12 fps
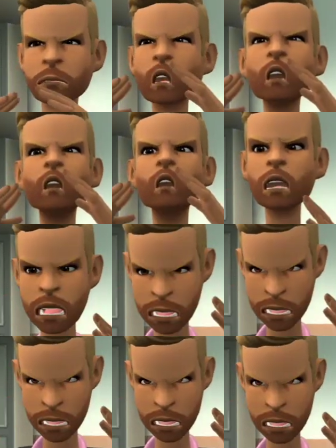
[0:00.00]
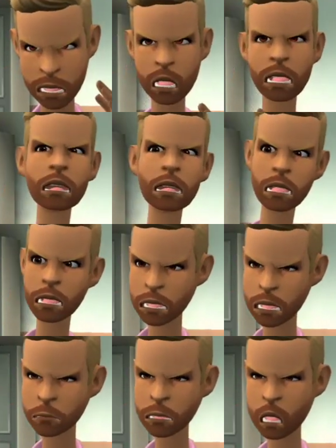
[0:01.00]
ইন্না লিল্লাহ ওয়া ইন্না
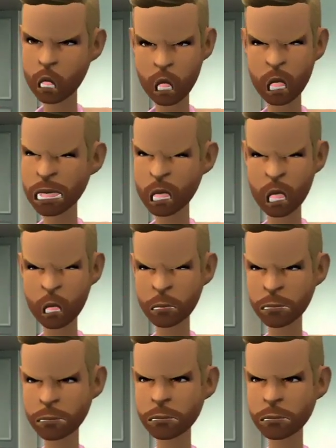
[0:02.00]
ইলাইহি রাজিউন